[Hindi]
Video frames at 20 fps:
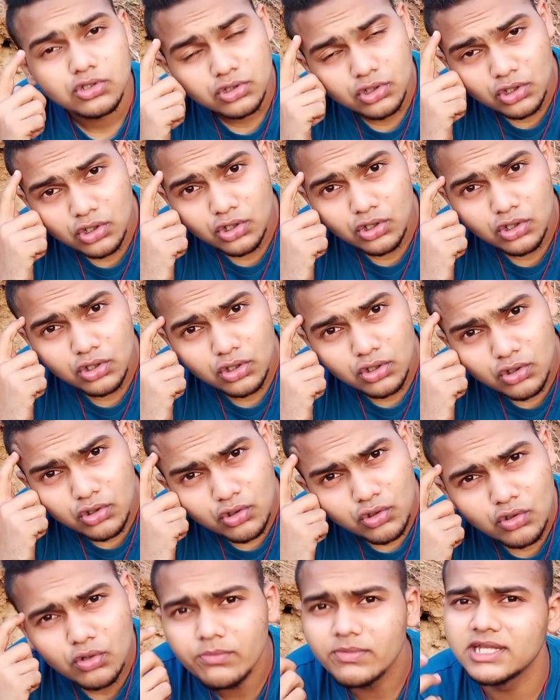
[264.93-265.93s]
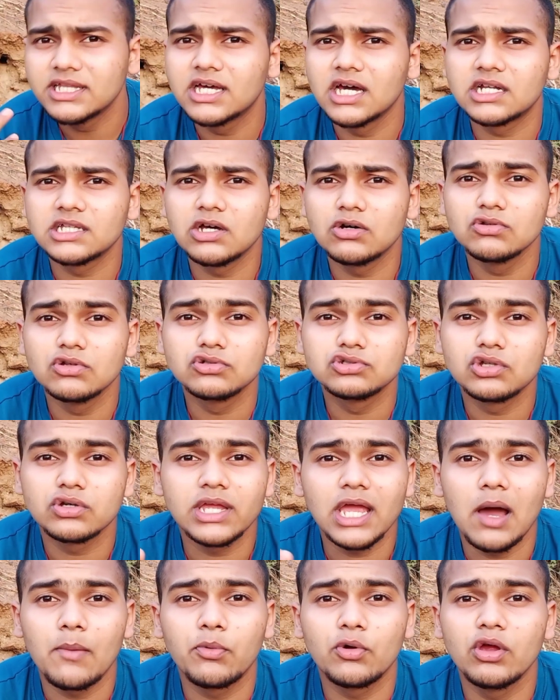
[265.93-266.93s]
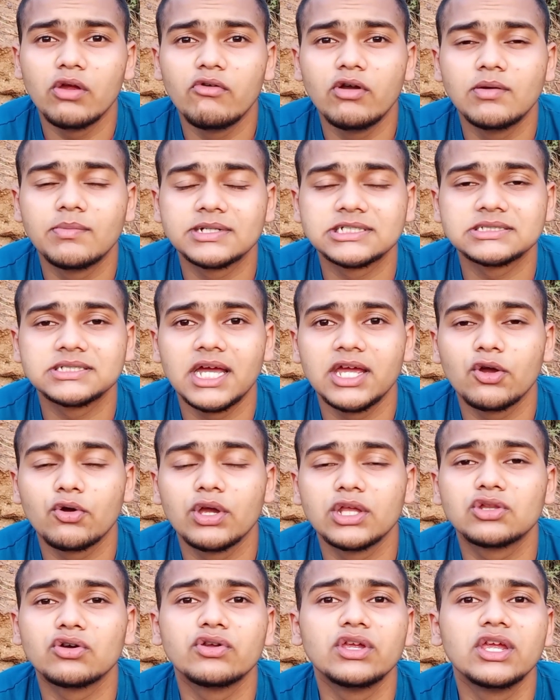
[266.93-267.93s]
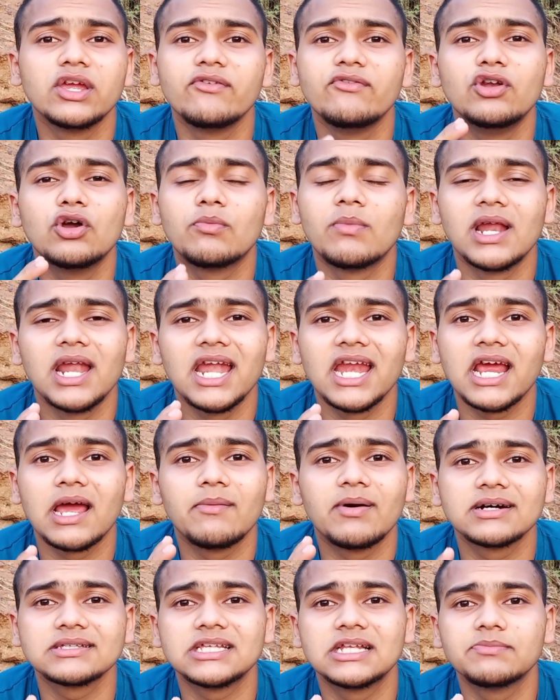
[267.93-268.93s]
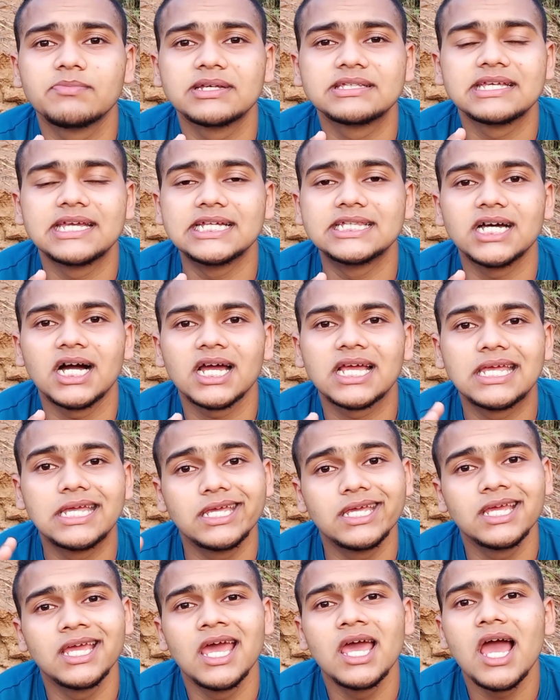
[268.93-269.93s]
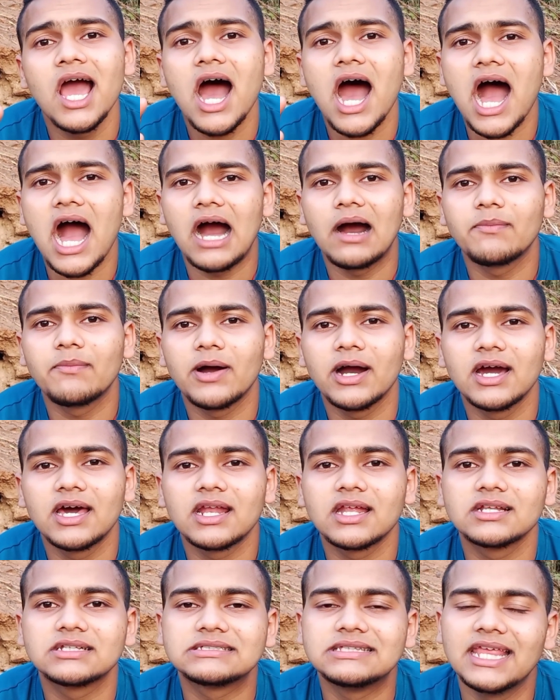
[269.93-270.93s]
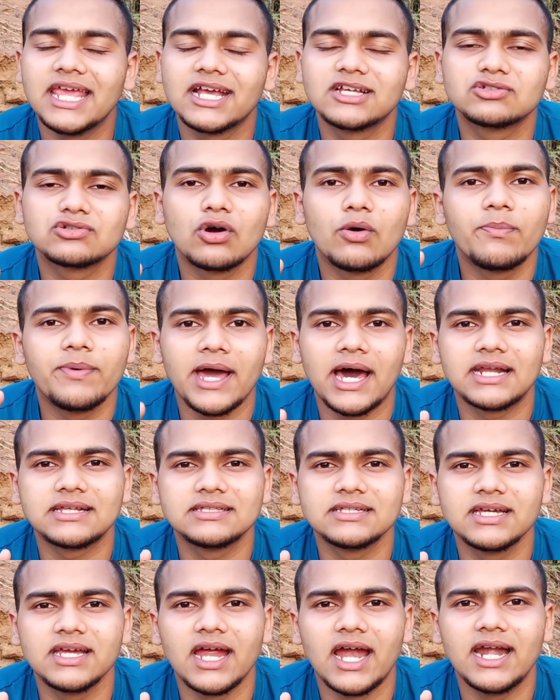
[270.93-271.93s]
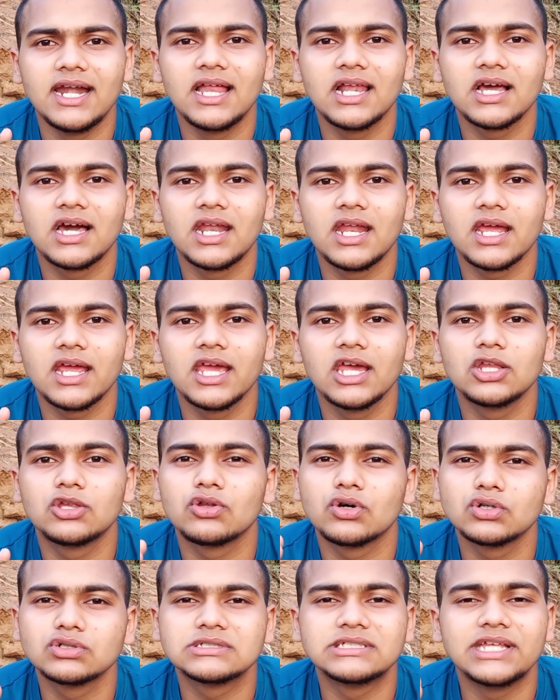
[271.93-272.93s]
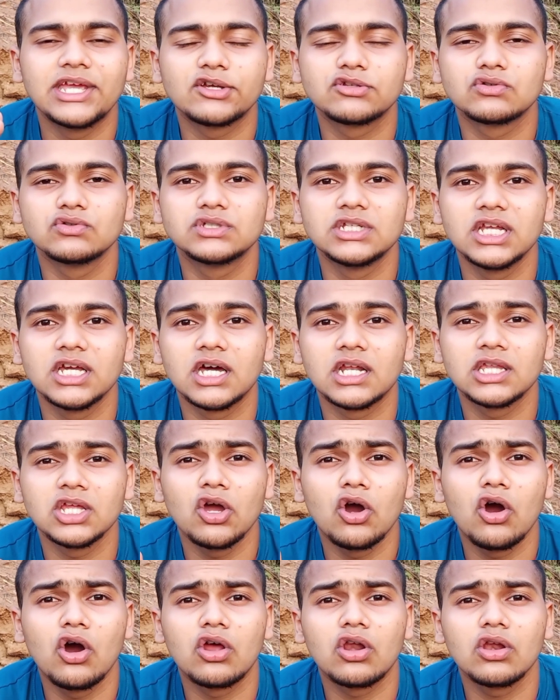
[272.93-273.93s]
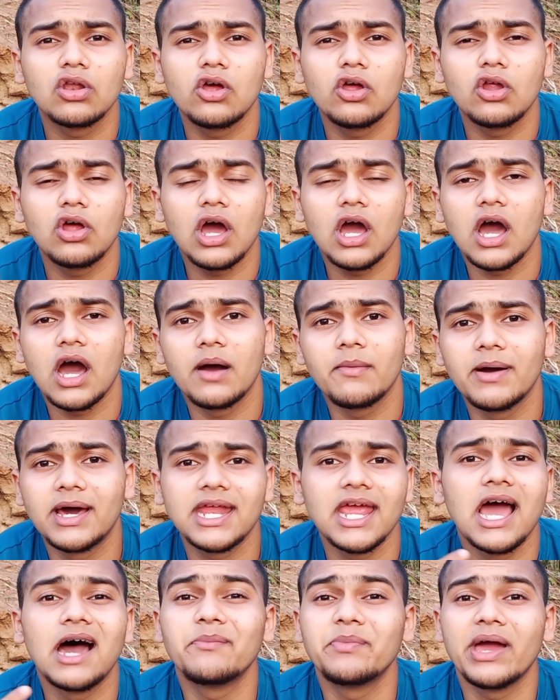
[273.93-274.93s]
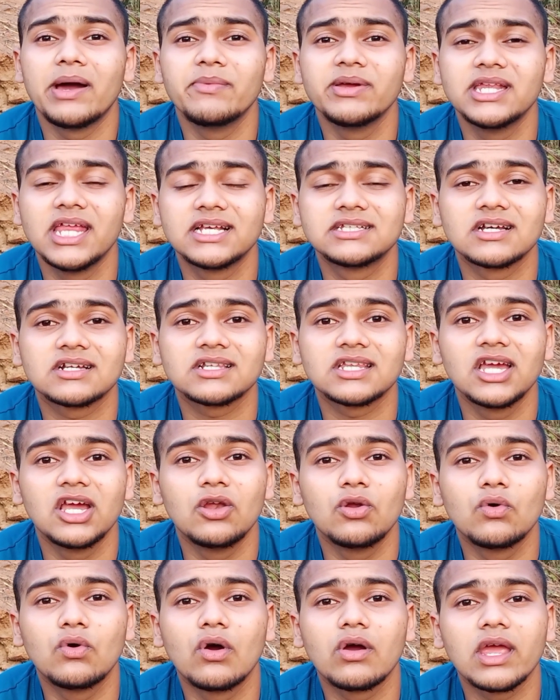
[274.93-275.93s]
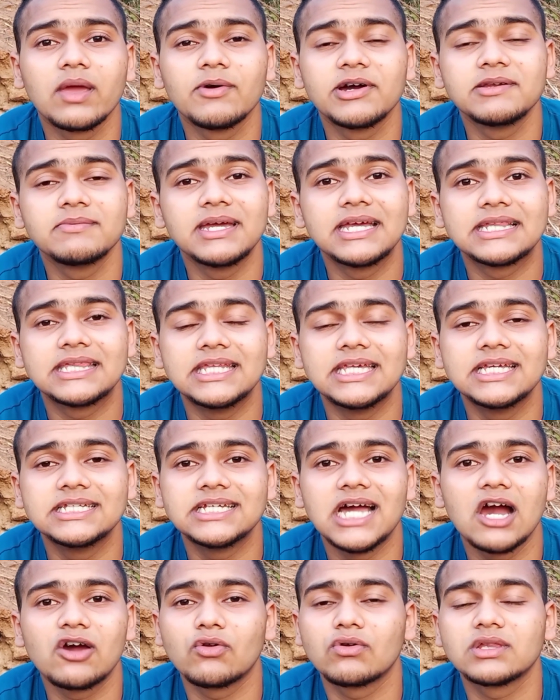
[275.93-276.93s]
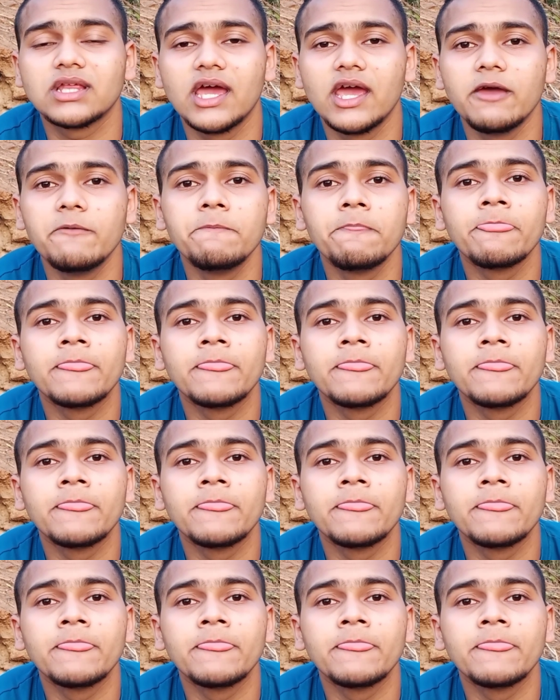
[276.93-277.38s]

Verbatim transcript: तो उम्मीद करता हूँ दोस्तों कि आपको ये वीडियो पसंद आई होगी तो ये वीडियो बनाने का मकसद बस यही था कि आप अगर स्नैक्स को प्यार से हैंडल करेंगे तो स्नैक्स कुछ नहीं करते और हमारे यहाँ पे अभी देख सकते हैं लोगों के मन में इतनी जागरूकता है